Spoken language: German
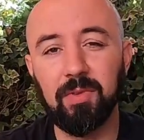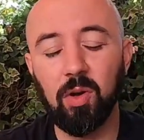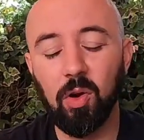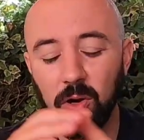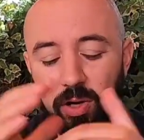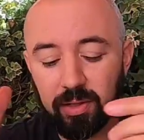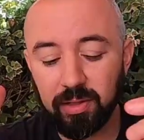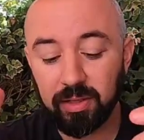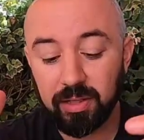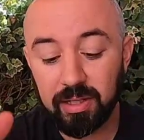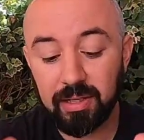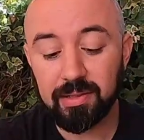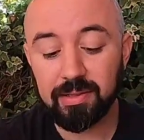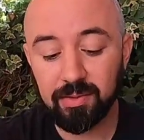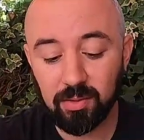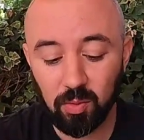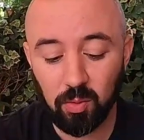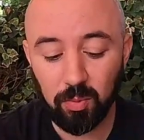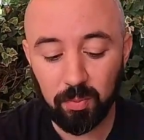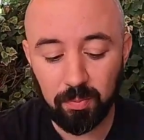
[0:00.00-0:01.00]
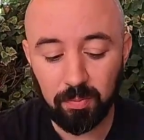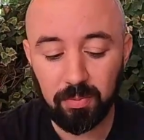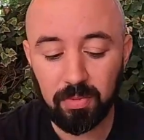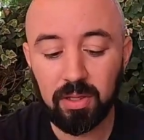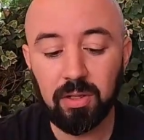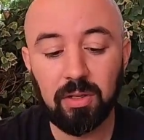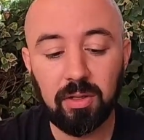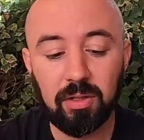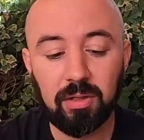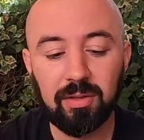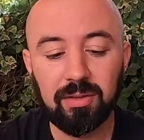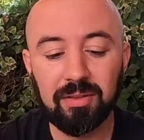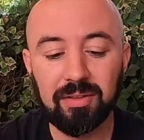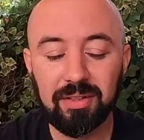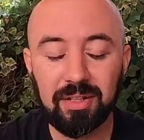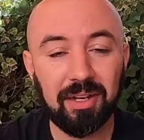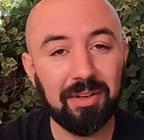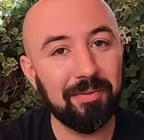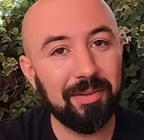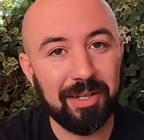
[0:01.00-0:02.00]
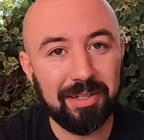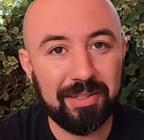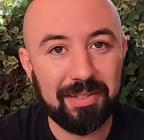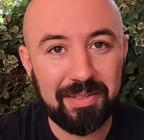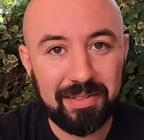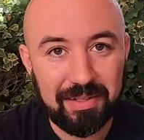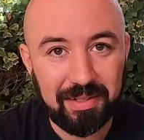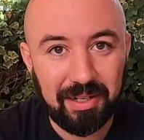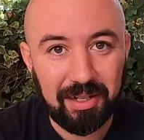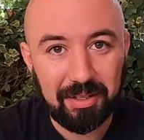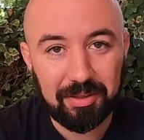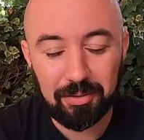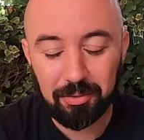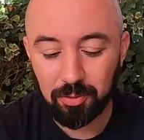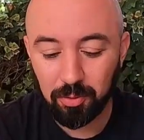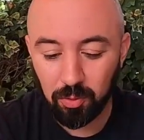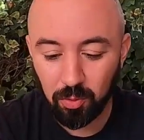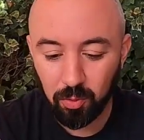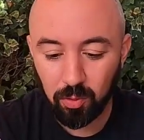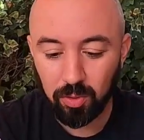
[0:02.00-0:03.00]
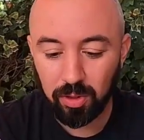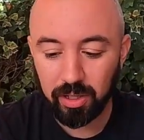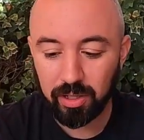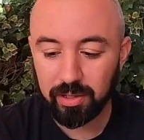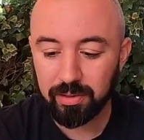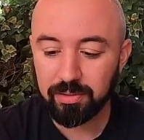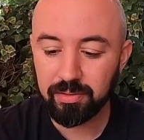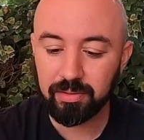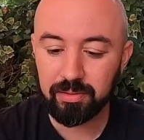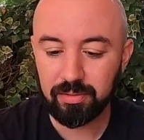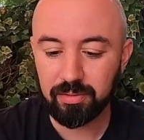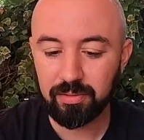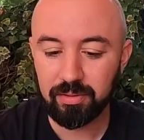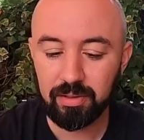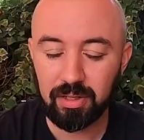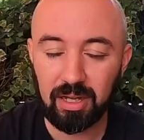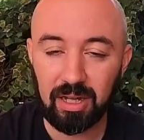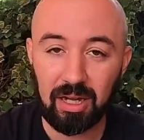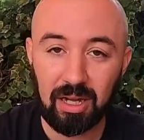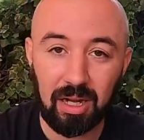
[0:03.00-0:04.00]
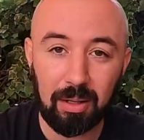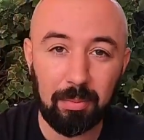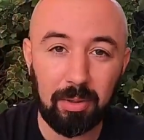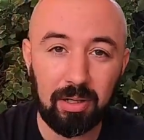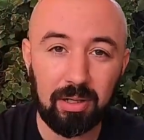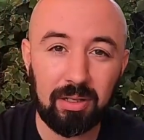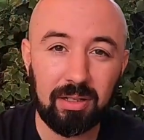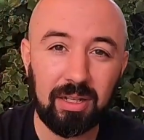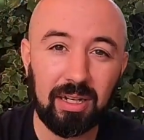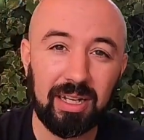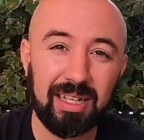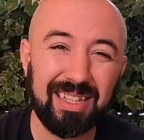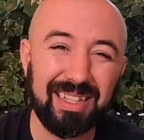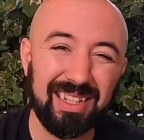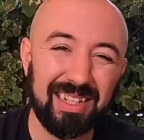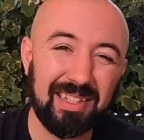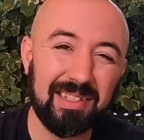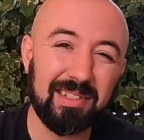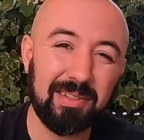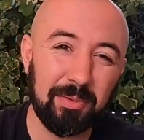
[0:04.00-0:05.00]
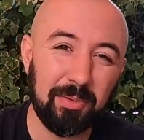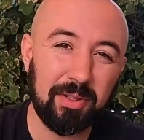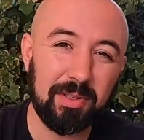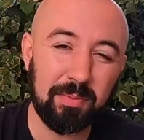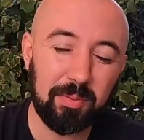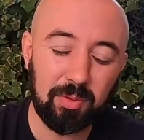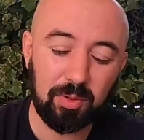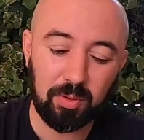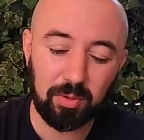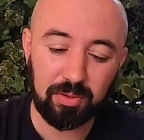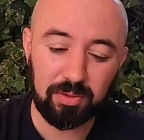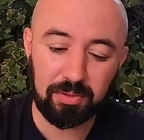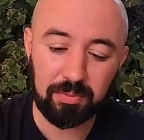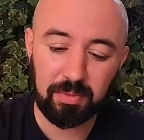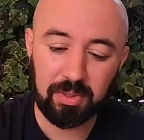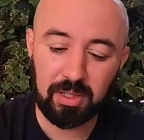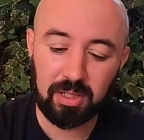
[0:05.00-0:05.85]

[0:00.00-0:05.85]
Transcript: Heute geht es um, ja, wer hätte es gesagt, Olight, aber ein ganz neues Produkt.